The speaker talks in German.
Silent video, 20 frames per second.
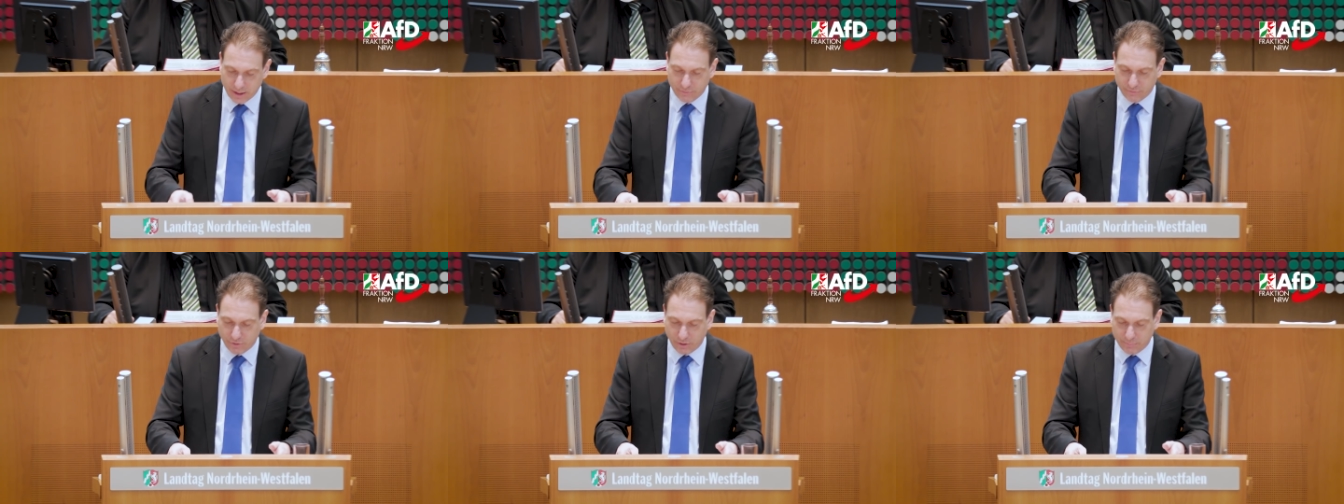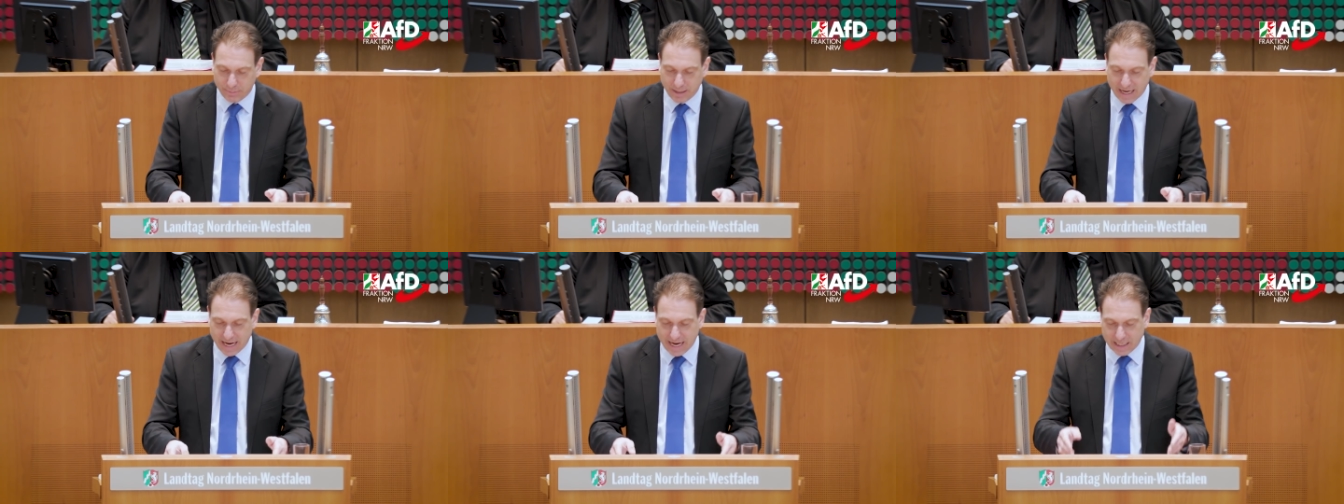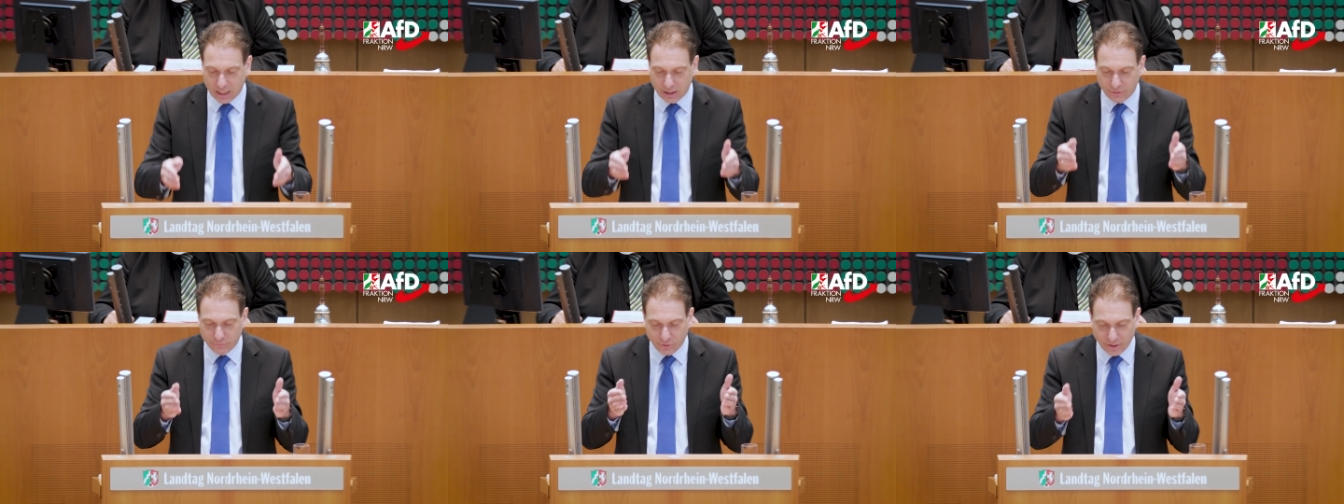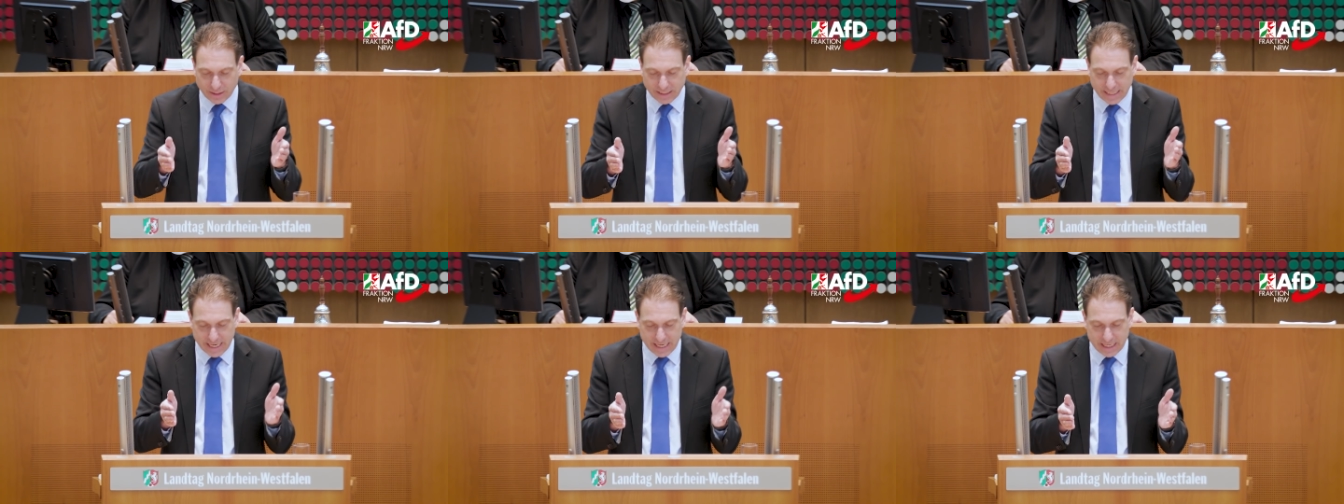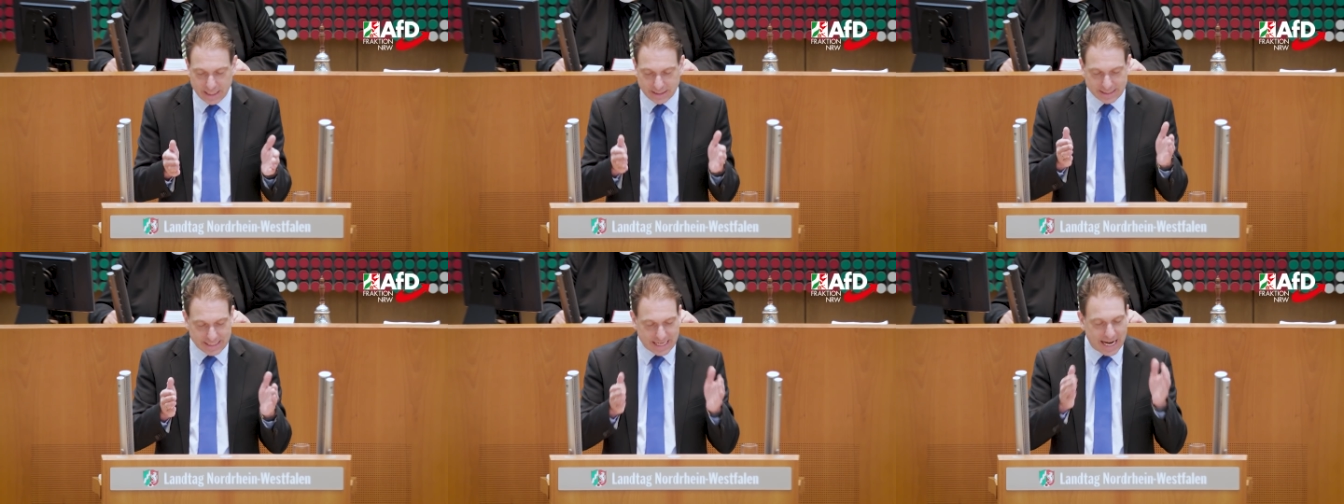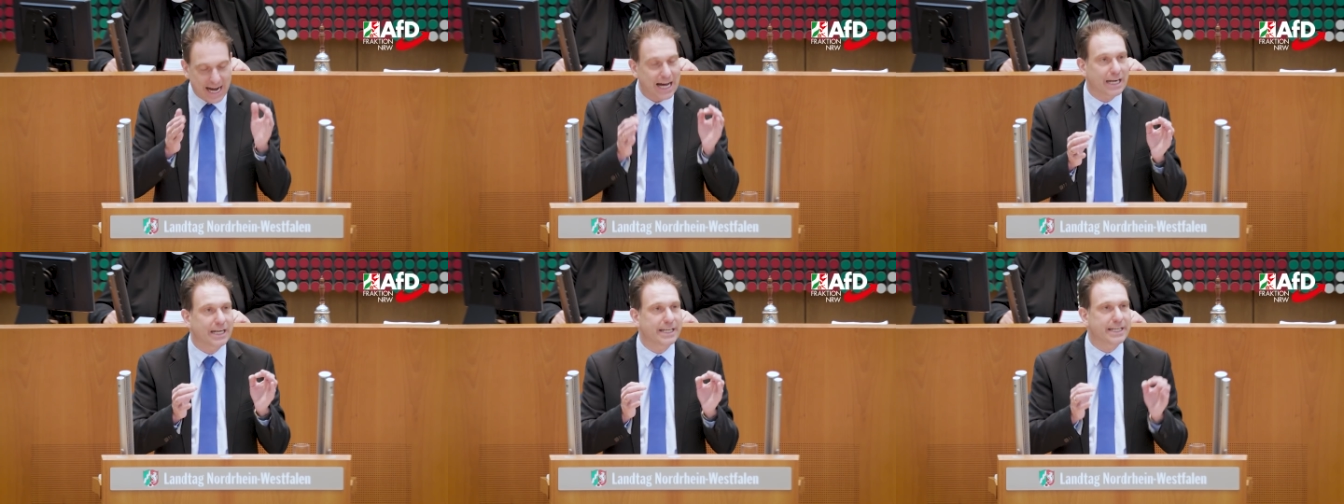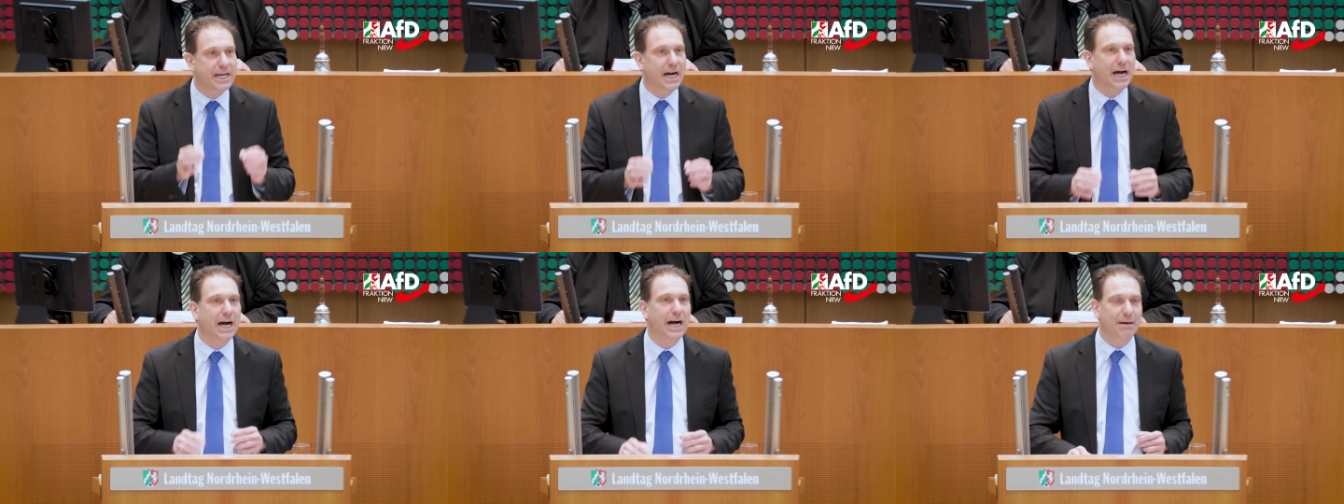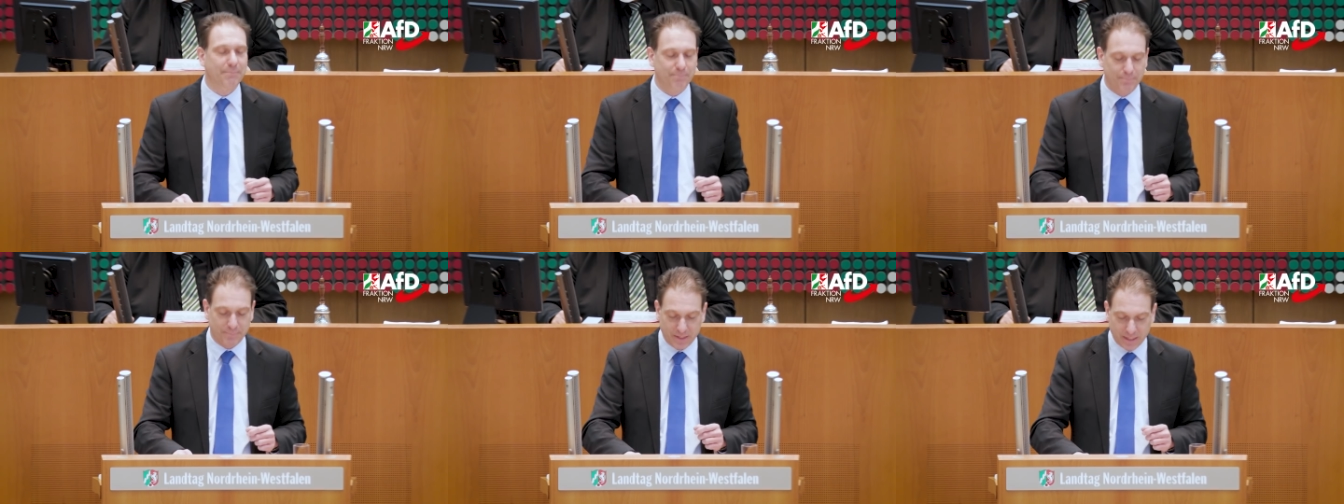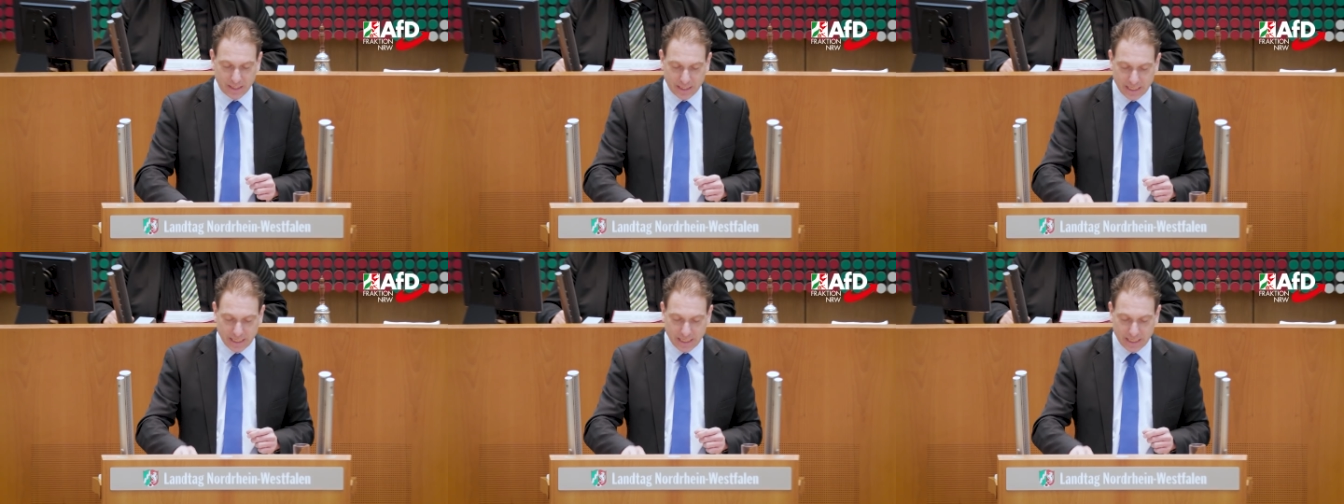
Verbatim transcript: von Planern, von Geld, Sie alle hier haben